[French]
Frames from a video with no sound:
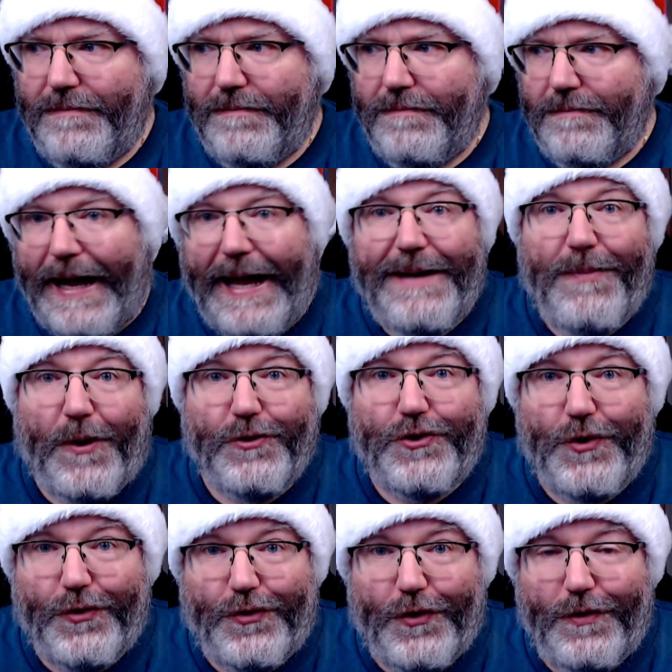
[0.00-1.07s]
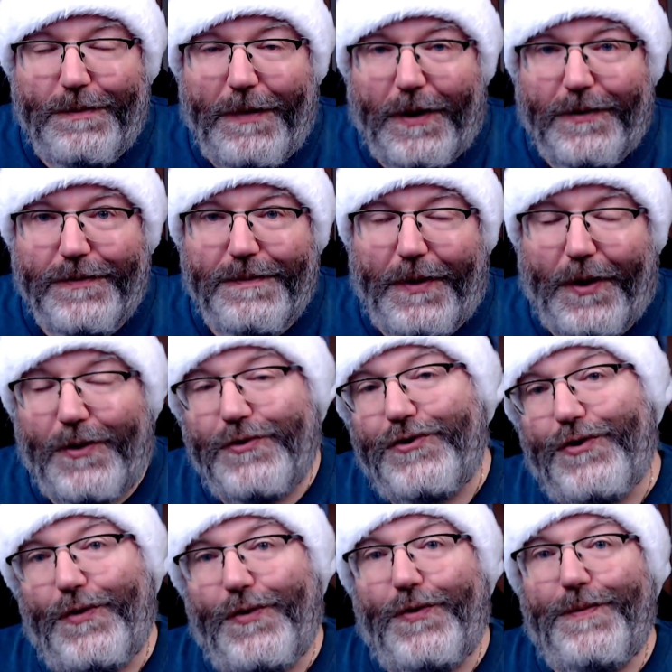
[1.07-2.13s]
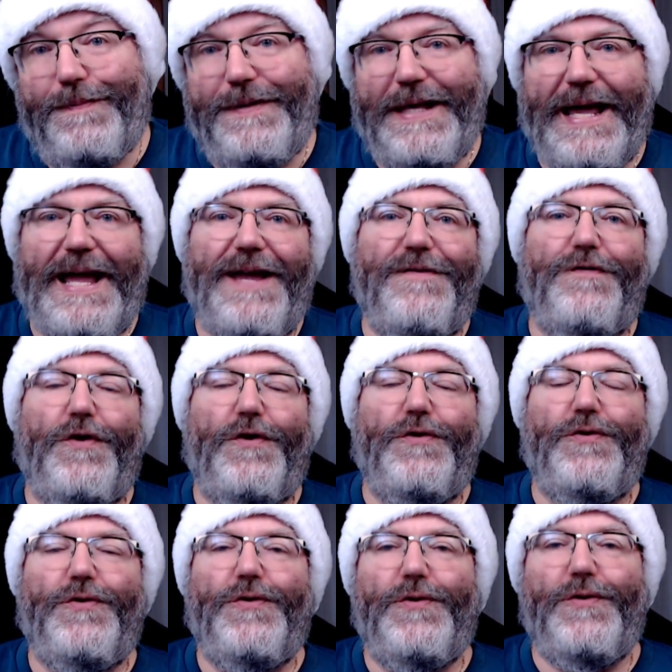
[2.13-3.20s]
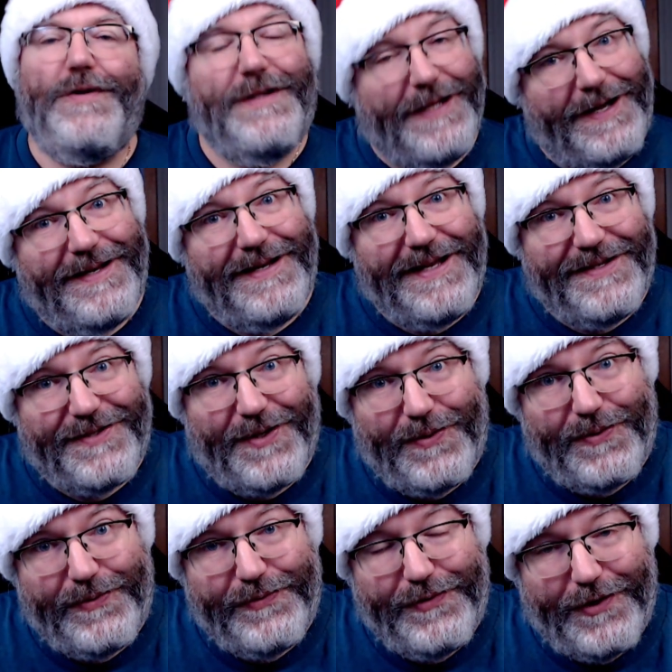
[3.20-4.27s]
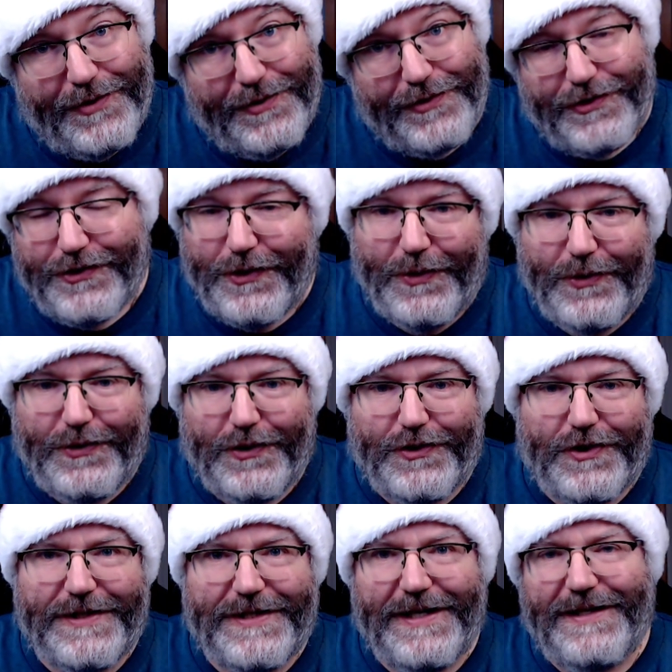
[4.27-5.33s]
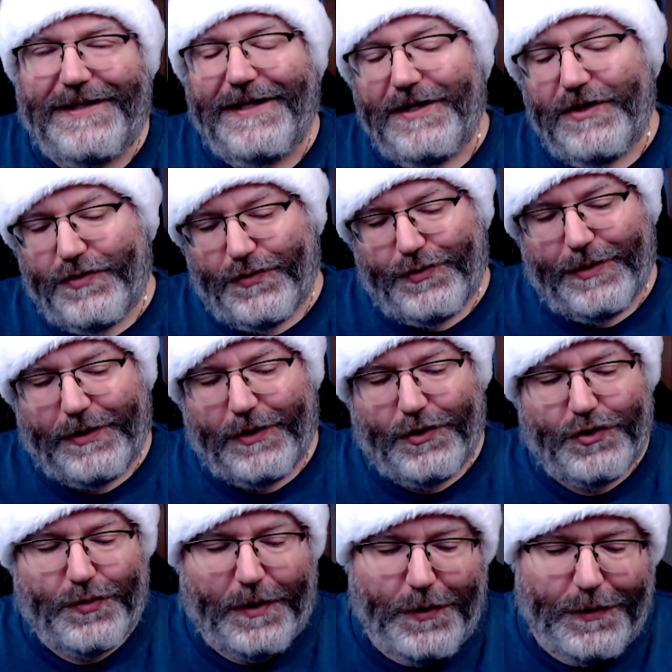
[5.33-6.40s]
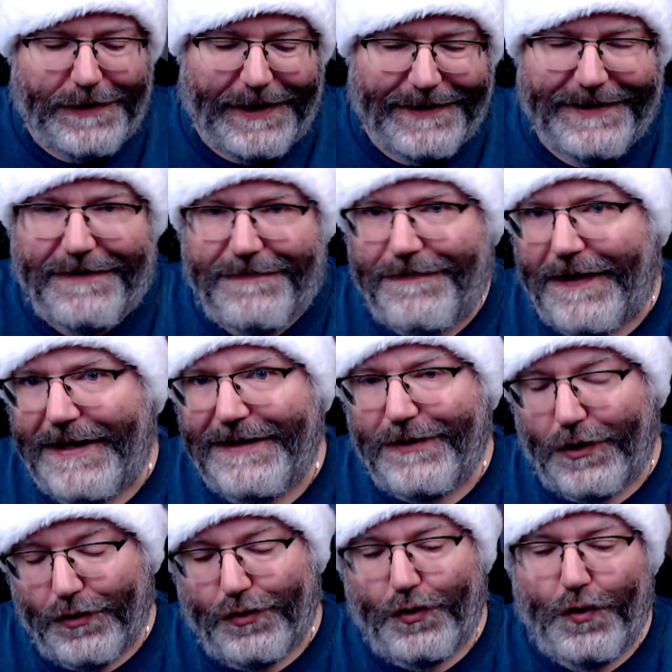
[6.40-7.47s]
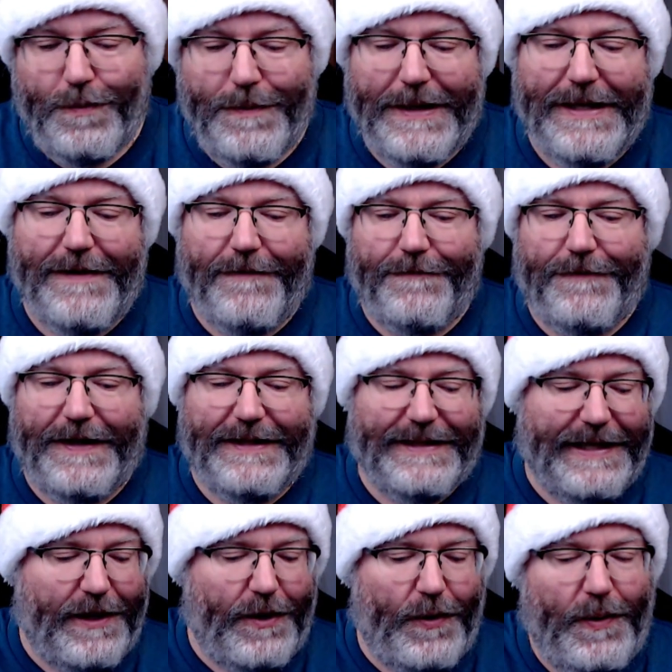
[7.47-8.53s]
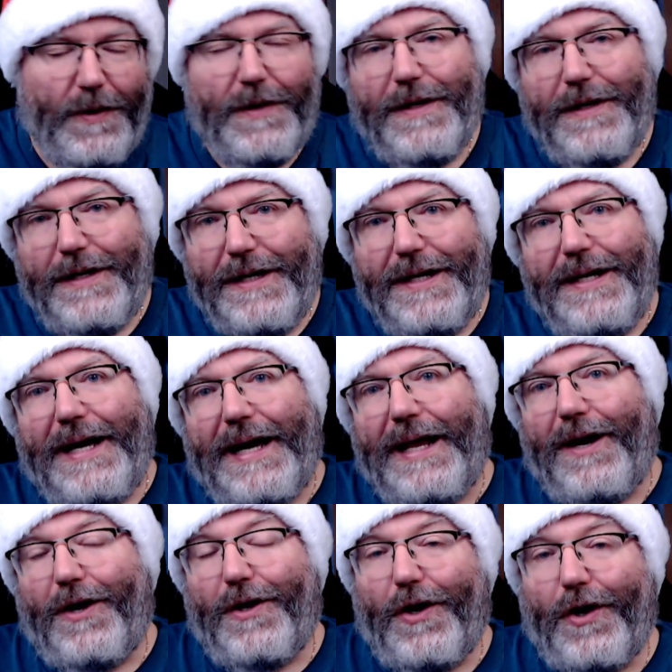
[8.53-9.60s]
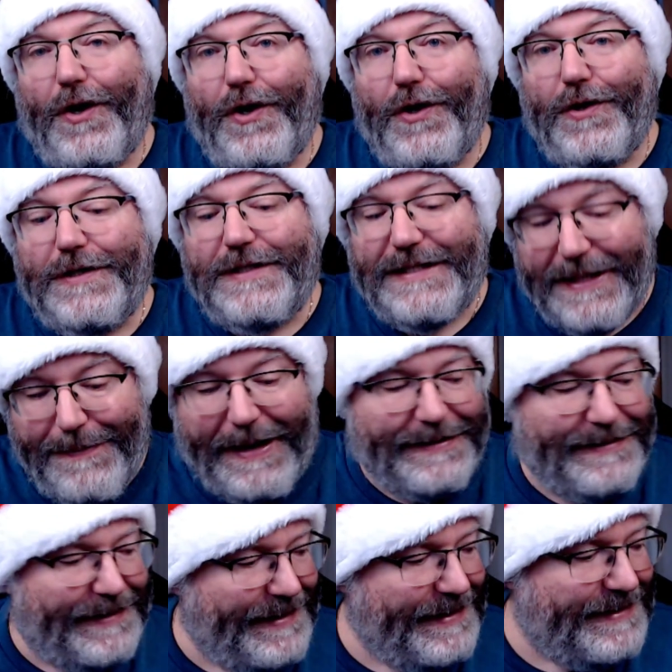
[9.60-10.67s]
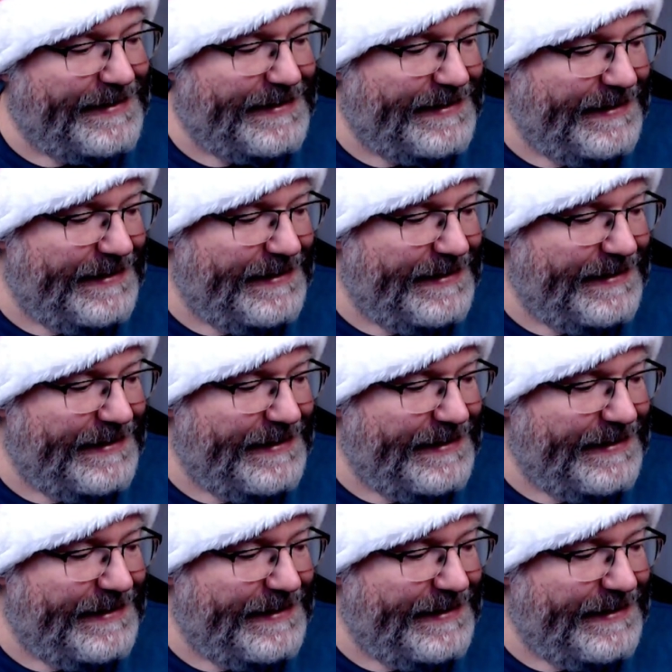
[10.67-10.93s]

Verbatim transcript: bonjour tout le monde, bonjour, bienvenue dans la zone jeu de société. Je vous souhaite un joyeux temps des fêtes 2021. Alors, euh, c'est Martin ici